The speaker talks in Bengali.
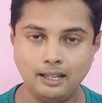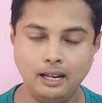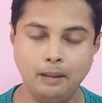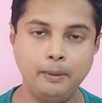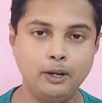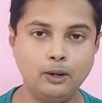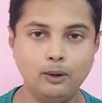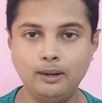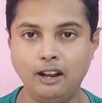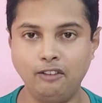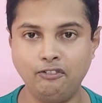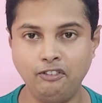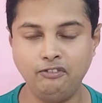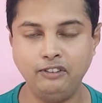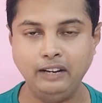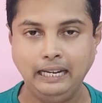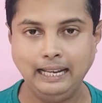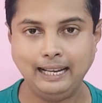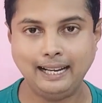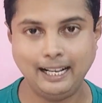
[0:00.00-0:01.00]
সিনেমাটোগ্রাফি
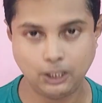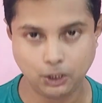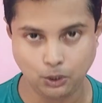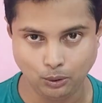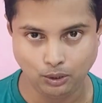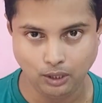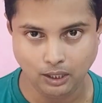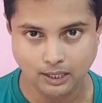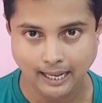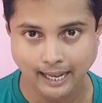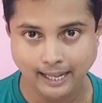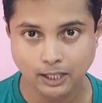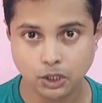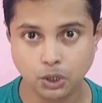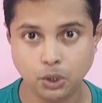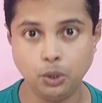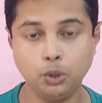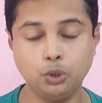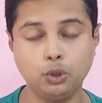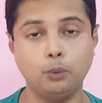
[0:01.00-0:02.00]
ফিল্ডে কাজ করতে
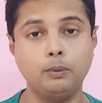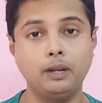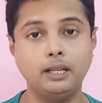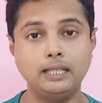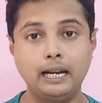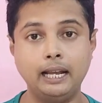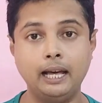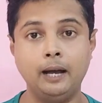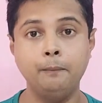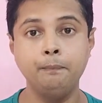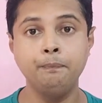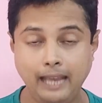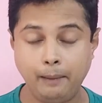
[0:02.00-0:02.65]
চাইছো তোমরা যারা